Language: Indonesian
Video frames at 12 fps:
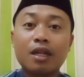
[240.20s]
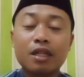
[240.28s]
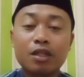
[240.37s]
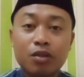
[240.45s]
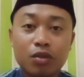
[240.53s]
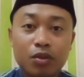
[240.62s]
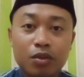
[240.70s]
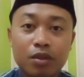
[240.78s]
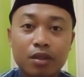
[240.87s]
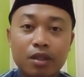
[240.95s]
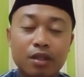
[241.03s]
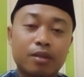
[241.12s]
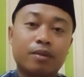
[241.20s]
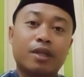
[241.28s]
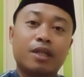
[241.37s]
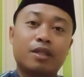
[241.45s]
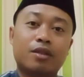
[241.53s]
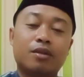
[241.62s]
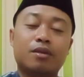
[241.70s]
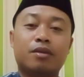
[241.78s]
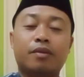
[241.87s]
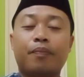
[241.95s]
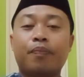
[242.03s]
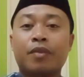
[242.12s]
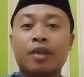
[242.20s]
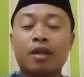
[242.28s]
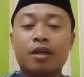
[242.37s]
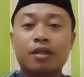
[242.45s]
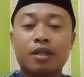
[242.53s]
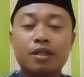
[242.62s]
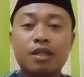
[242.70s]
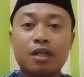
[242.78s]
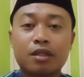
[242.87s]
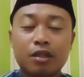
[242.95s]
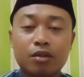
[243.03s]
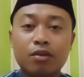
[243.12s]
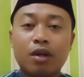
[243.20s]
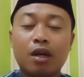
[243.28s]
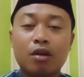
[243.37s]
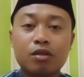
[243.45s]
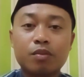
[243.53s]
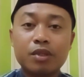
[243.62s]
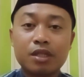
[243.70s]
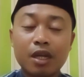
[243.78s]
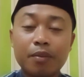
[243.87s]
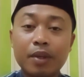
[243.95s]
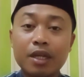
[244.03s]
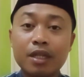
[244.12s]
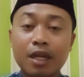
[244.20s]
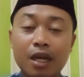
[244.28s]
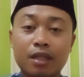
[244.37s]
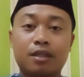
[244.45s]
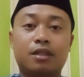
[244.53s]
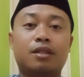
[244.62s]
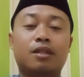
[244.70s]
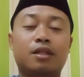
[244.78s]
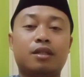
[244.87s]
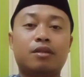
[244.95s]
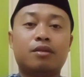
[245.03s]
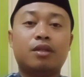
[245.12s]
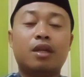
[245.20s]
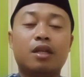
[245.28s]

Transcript: itu. Begitu. Jadi saksi itu harus bisa melihat gitu.